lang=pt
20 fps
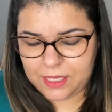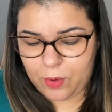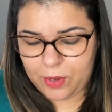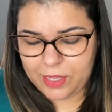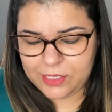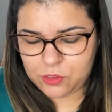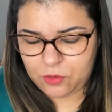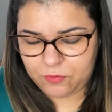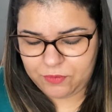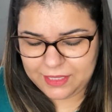Eu
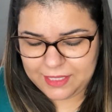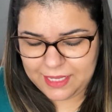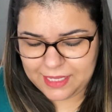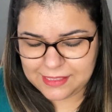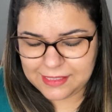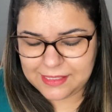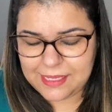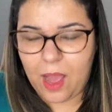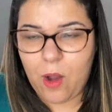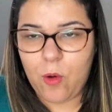resolvi
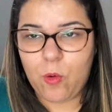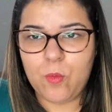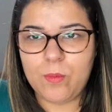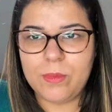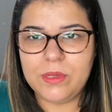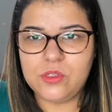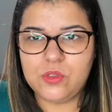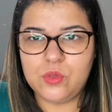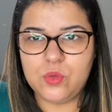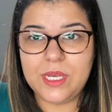testar
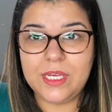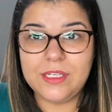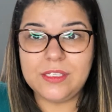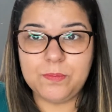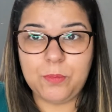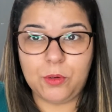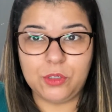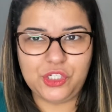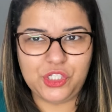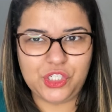algumas unhas
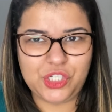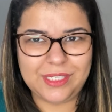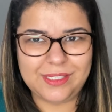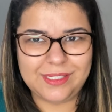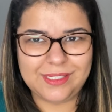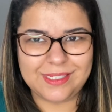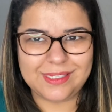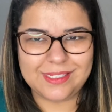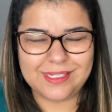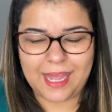
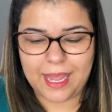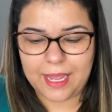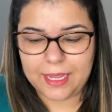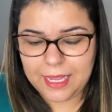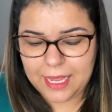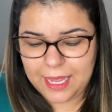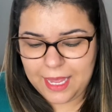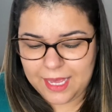postiças, né?